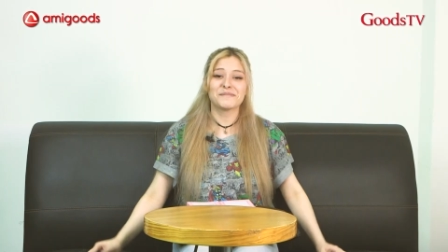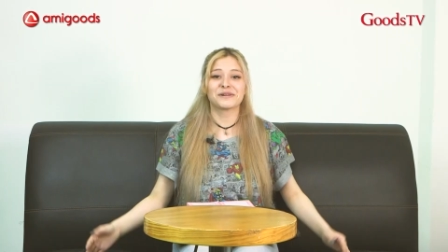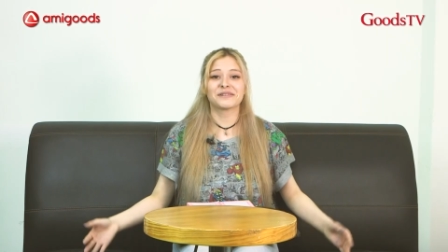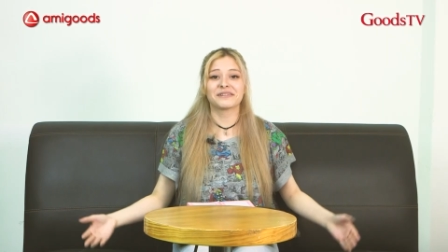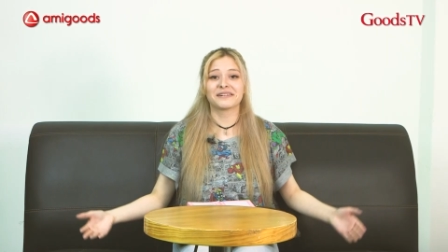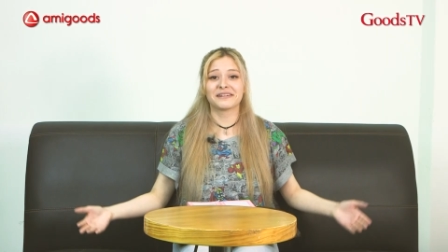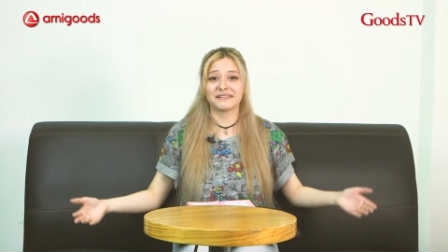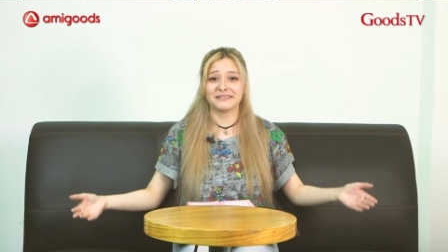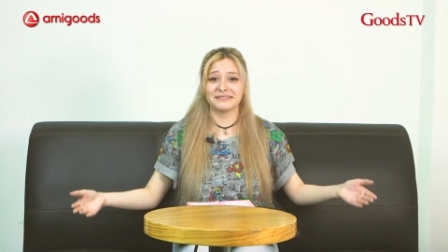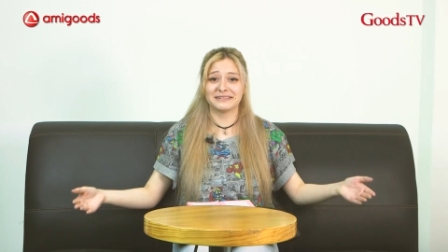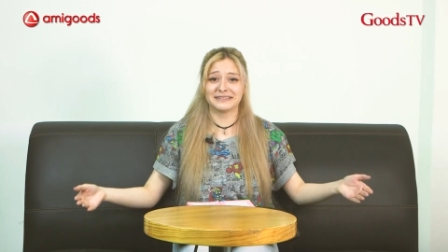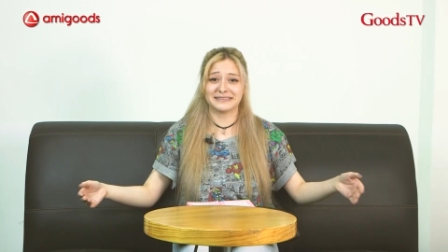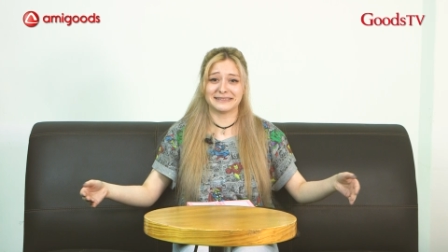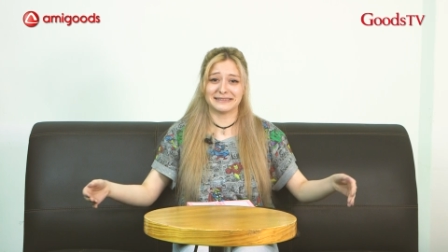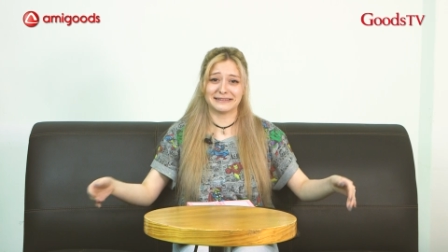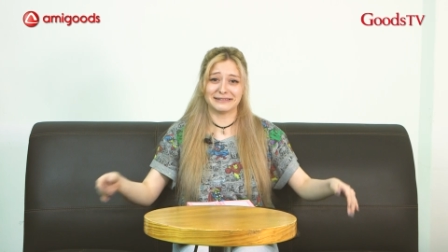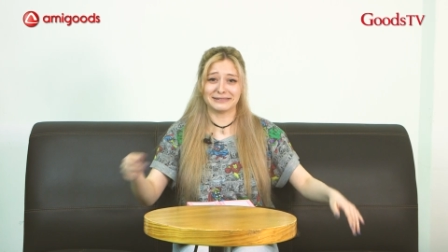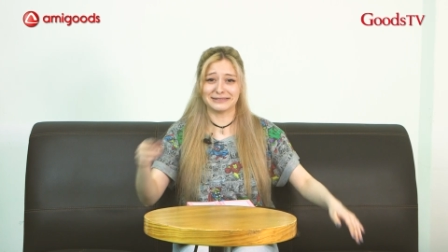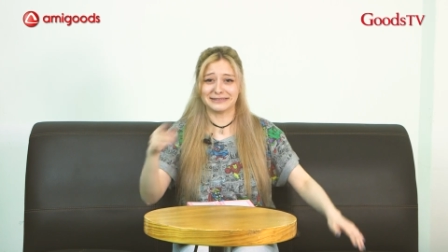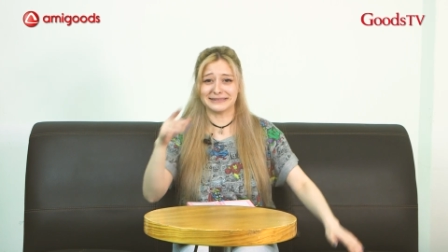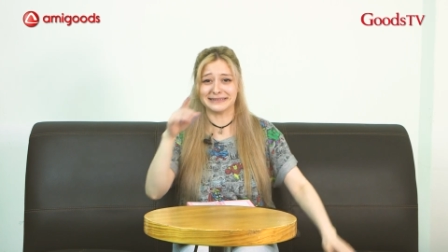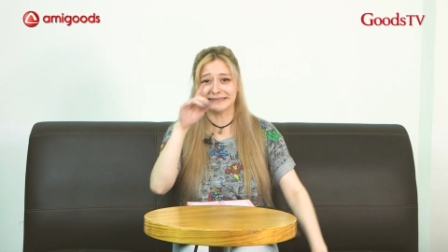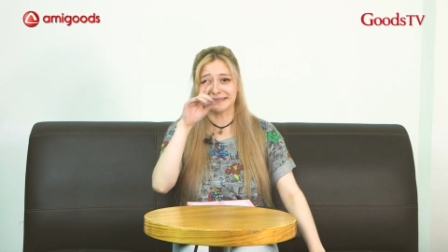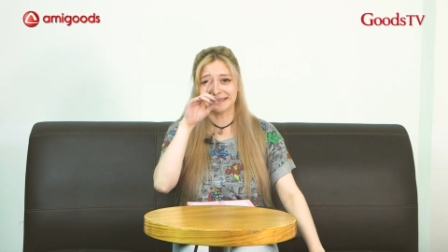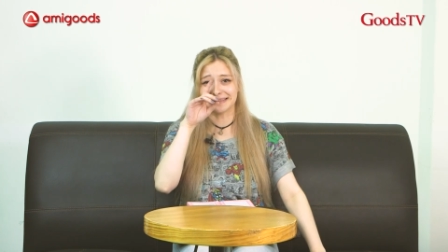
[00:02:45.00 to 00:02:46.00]
pero dejaron de ser
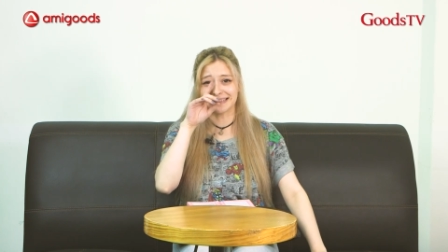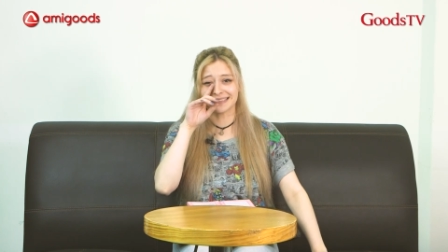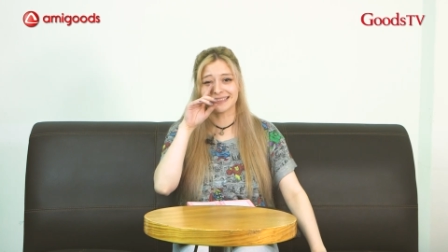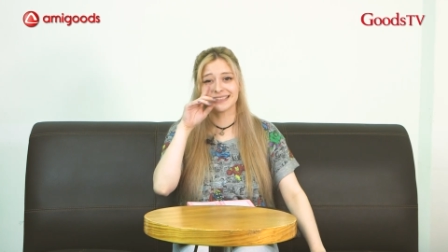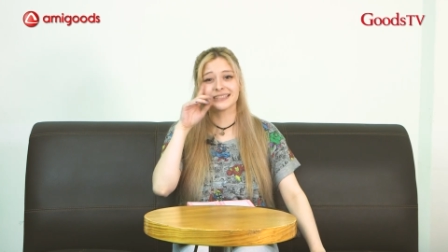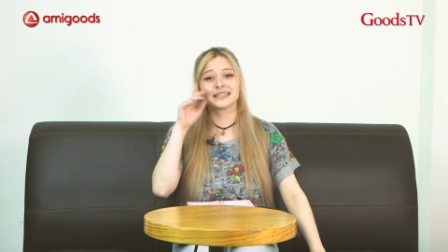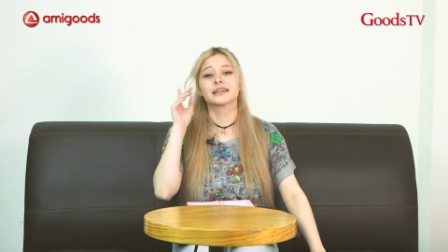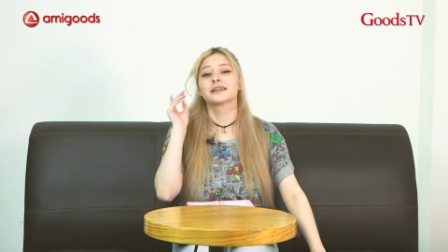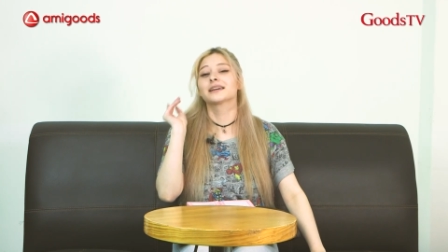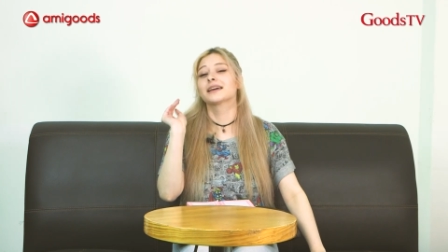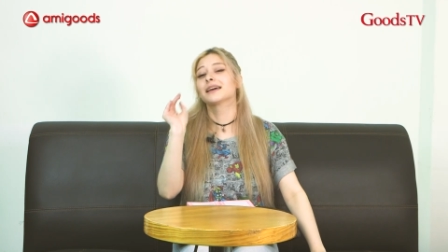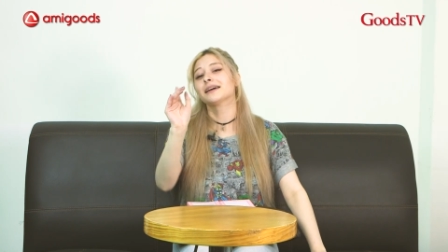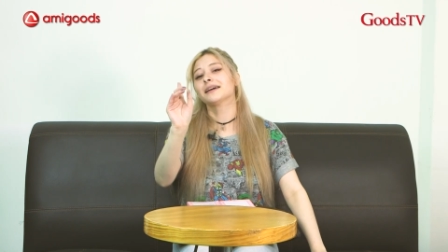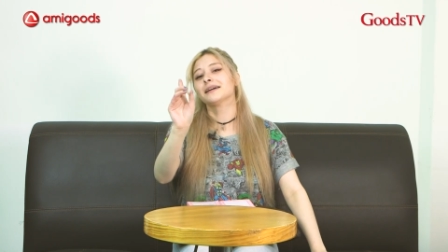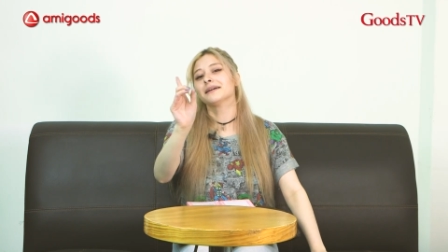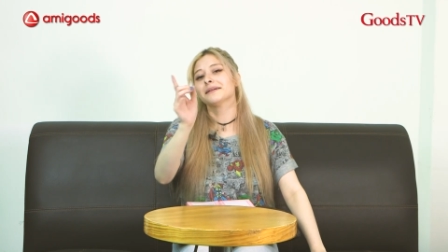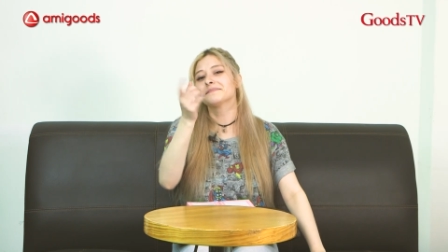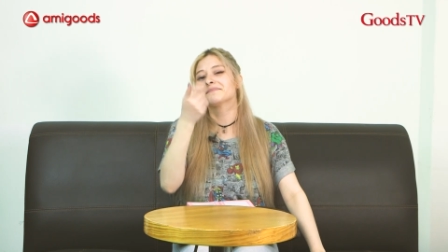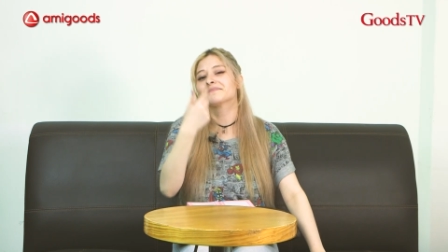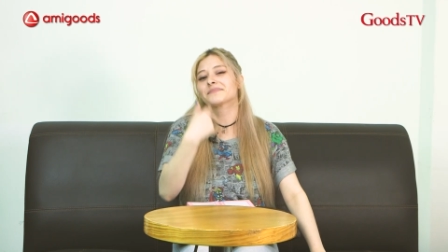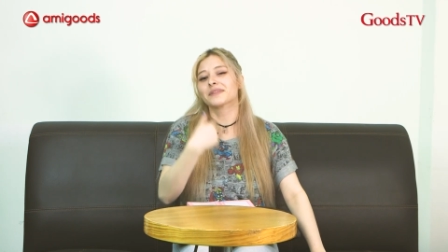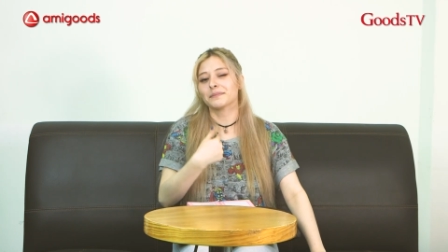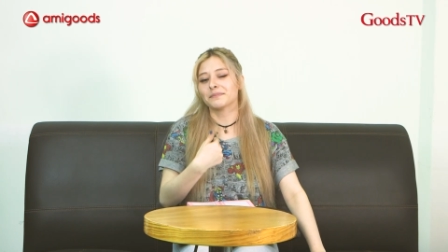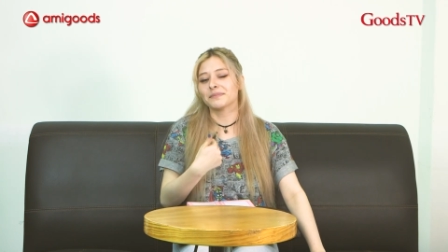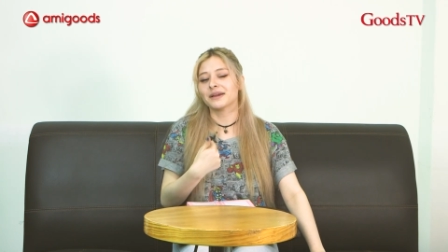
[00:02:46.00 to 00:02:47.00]
los Tentastic, que
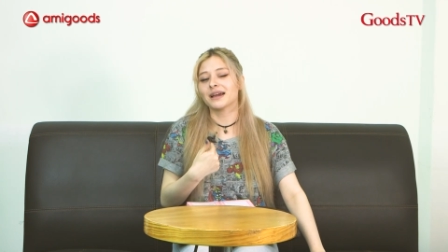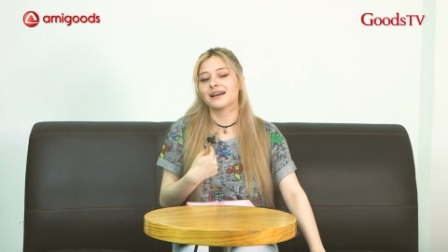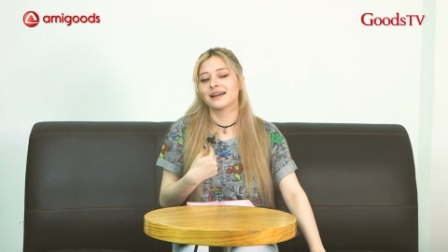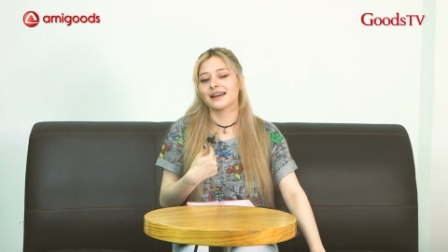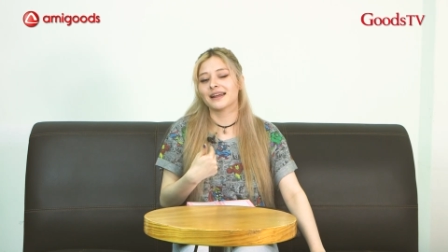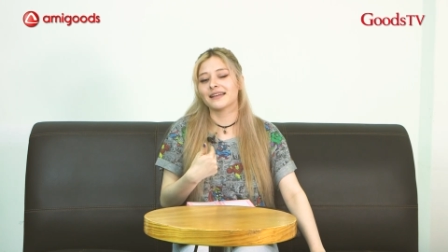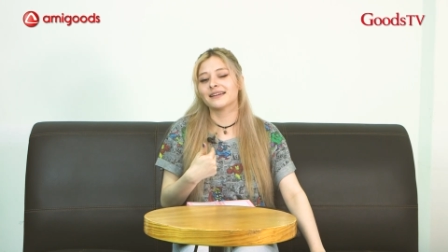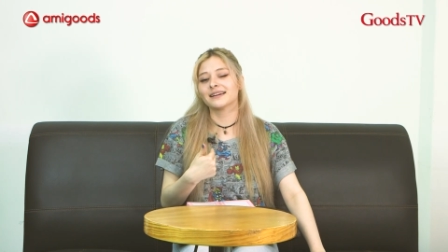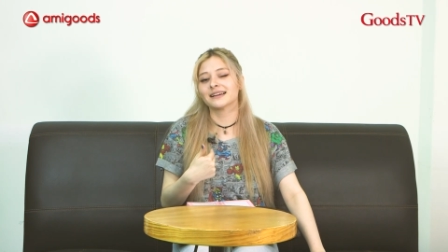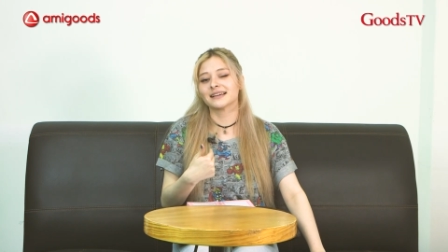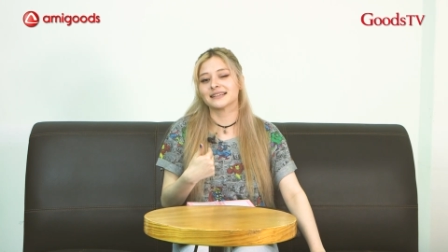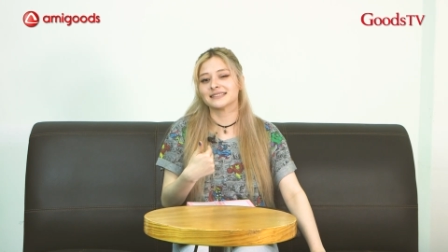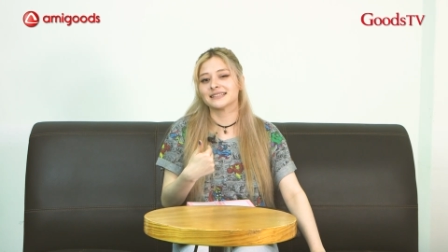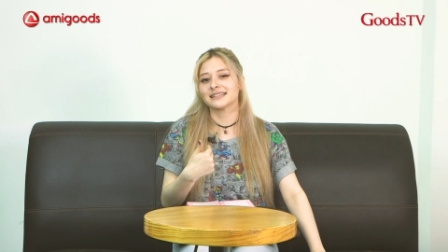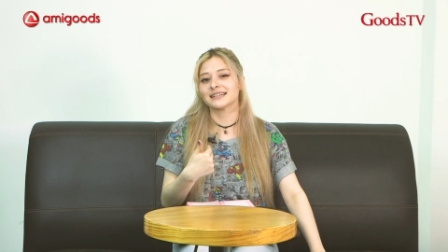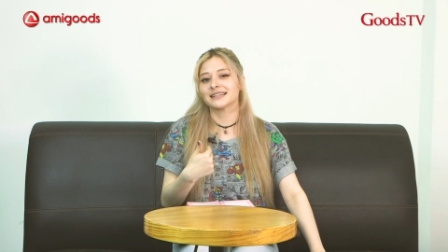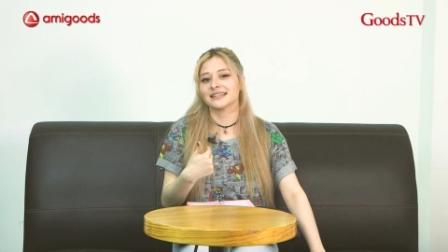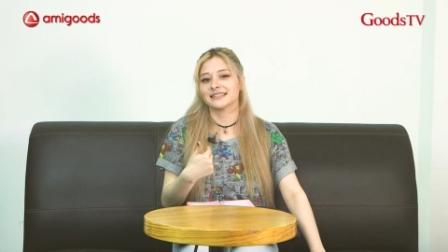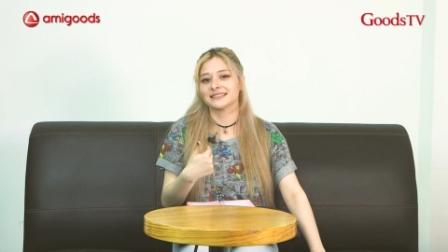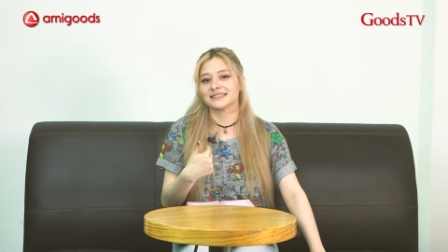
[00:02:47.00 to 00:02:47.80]
me agrada que sigan